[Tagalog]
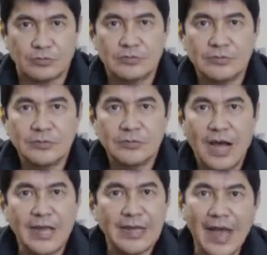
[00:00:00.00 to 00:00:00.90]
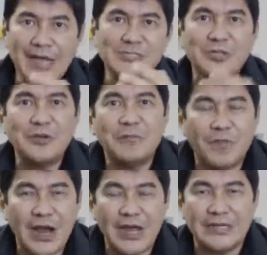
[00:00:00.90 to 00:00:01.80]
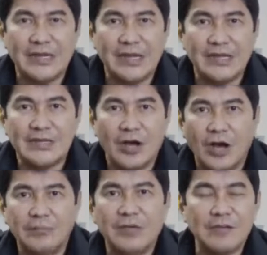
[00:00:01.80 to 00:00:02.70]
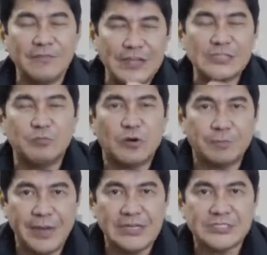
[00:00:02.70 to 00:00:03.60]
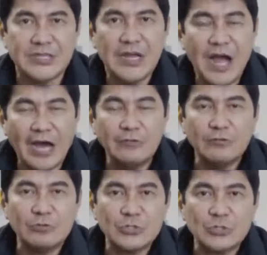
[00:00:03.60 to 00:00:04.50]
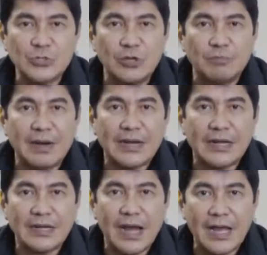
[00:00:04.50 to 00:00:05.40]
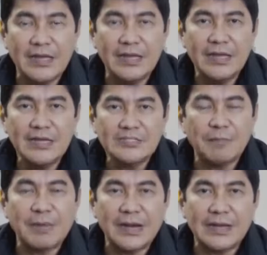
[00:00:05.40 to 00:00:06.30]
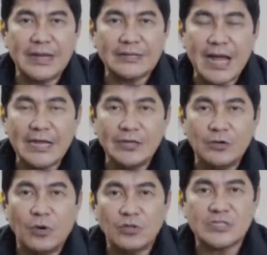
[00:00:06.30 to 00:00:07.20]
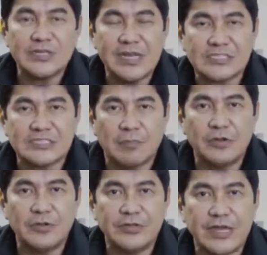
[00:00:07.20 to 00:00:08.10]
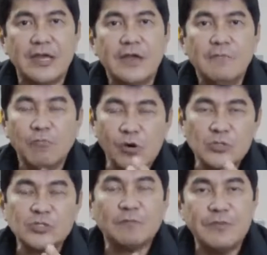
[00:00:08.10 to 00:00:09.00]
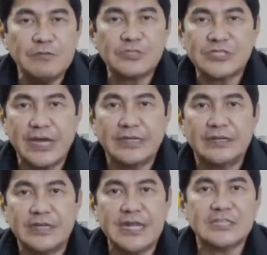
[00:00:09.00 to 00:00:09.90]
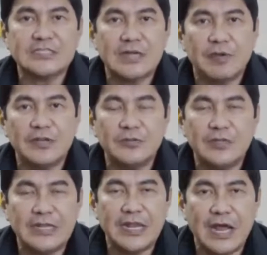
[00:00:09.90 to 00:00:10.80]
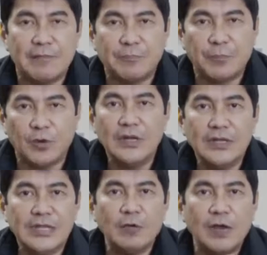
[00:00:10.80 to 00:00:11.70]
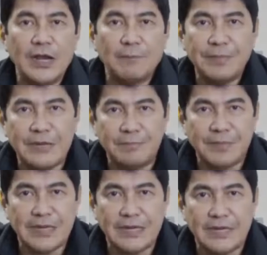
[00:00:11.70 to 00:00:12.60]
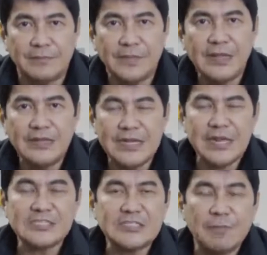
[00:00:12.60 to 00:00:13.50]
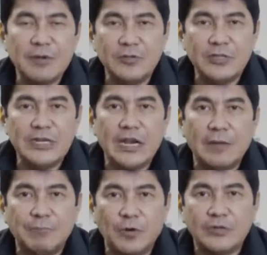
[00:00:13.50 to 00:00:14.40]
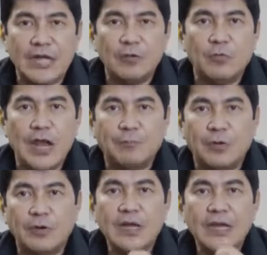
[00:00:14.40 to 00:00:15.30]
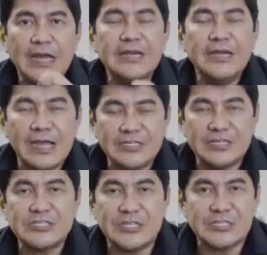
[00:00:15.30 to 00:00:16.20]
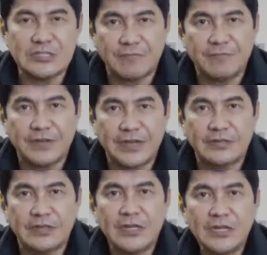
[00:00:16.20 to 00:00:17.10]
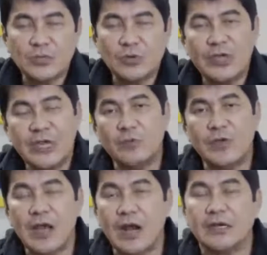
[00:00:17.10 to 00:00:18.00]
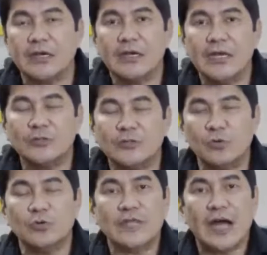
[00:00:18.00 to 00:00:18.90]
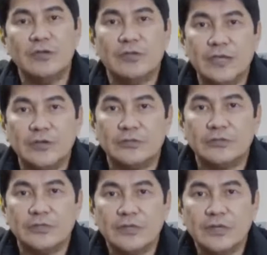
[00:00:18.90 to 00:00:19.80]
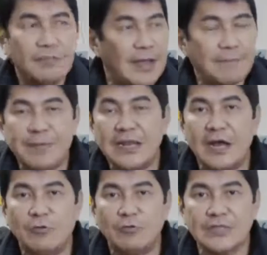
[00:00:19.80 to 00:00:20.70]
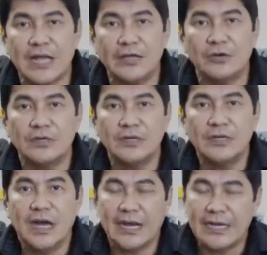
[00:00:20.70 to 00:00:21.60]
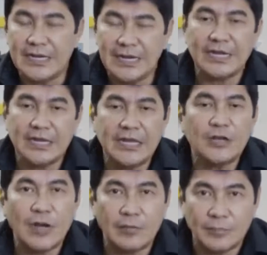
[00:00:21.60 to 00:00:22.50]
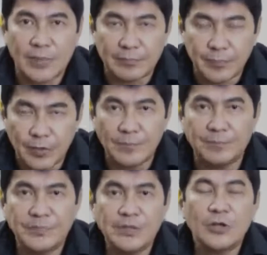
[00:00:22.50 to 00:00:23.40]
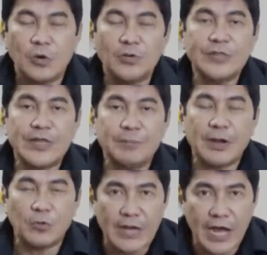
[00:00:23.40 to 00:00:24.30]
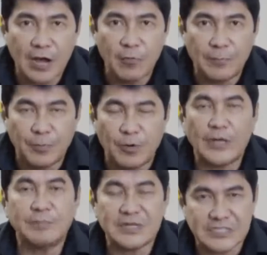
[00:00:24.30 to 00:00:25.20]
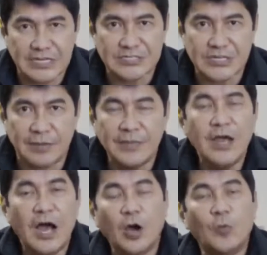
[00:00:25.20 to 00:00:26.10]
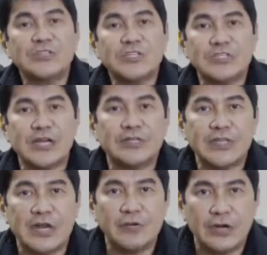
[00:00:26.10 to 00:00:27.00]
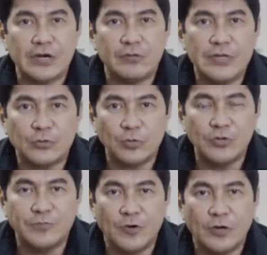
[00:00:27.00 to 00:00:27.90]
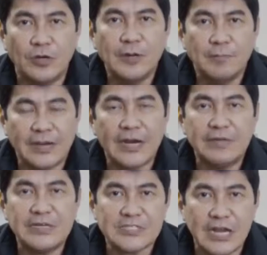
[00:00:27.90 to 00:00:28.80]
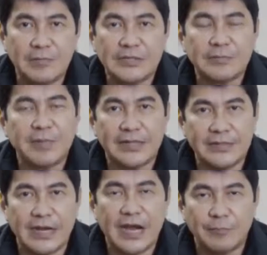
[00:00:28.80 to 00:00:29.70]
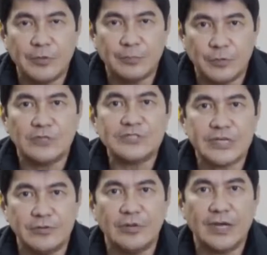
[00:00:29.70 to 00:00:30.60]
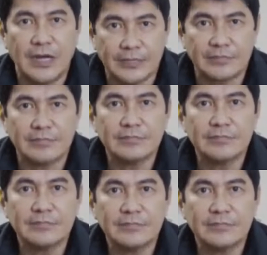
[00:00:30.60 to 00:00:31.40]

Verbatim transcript: you, I ask you Friday on my Facebook page, anong gusto nyo, barangay, sa barangay tayo o sa DSWD? Most of you said DSWD na lamang po dahil walang pinipili. DSWD na lang po dahil wala pong indigency certificate. So here we are. Ito ho tayo ngayon. May pila ho tayo. Ang inihingi ko lang pang po, konting pag-unawa po at pasensya. Ako po si Secretary Erwin Tulfo. Maraming salamat. Magandang hapon po sa inyo lahat.